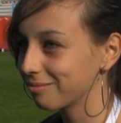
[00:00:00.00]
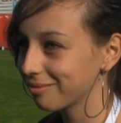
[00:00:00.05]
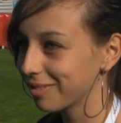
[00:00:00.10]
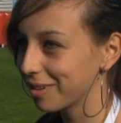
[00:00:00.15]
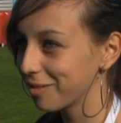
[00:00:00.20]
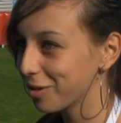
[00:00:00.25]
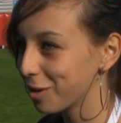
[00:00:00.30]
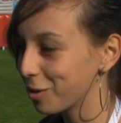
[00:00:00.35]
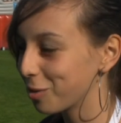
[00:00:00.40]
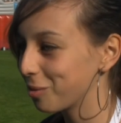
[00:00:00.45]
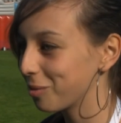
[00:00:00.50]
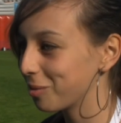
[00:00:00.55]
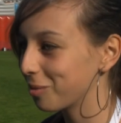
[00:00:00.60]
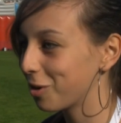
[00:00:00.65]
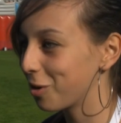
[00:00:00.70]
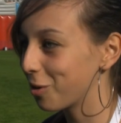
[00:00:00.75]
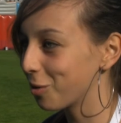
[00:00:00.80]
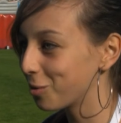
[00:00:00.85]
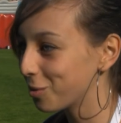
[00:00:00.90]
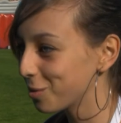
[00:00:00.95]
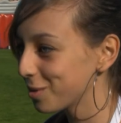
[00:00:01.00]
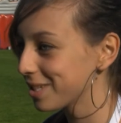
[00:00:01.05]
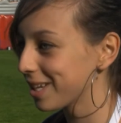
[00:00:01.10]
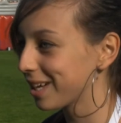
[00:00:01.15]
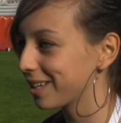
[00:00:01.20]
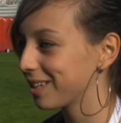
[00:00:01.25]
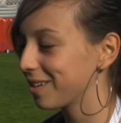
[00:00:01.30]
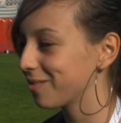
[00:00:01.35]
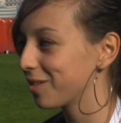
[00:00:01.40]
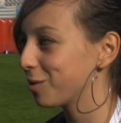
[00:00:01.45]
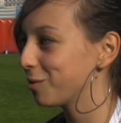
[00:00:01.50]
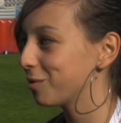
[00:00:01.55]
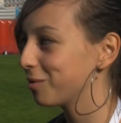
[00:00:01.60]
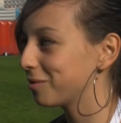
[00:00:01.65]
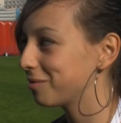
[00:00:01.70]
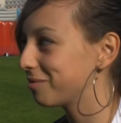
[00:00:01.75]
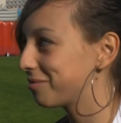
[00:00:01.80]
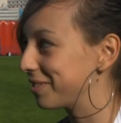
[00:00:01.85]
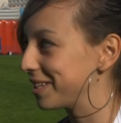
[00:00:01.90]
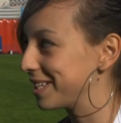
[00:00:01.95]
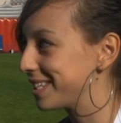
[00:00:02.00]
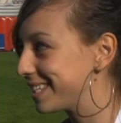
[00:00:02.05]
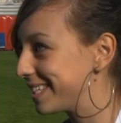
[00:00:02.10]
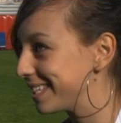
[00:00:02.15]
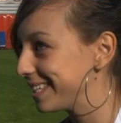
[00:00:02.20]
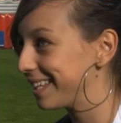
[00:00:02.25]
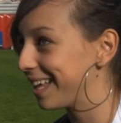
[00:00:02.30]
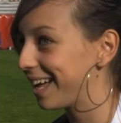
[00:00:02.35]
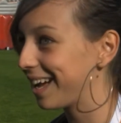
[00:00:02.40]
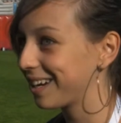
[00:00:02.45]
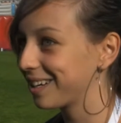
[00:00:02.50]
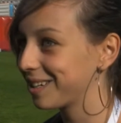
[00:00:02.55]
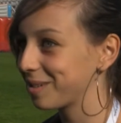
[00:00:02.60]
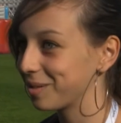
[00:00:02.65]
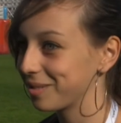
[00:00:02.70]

na wielu konkursach, na wielu festynach,